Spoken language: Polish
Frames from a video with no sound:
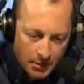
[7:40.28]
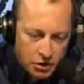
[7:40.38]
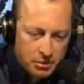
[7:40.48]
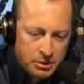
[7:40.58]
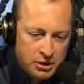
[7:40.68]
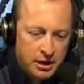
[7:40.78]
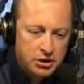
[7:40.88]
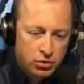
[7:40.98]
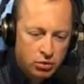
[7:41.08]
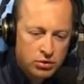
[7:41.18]
może być tak,
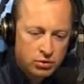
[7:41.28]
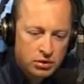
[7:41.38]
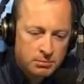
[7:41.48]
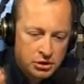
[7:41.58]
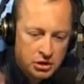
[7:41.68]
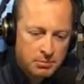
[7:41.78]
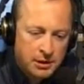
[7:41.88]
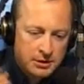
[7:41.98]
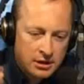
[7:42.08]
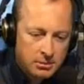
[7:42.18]
że Tusk, Tusk będzie i
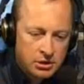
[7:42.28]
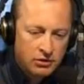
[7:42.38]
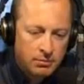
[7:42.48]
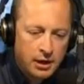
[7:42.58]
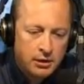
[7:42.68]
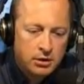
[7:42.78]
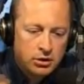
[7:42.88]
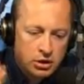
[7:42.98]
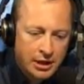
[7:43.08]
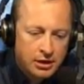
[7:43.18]
prezydentem, i szefem partii,
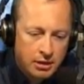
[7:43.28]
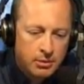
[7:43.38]
czy tak nie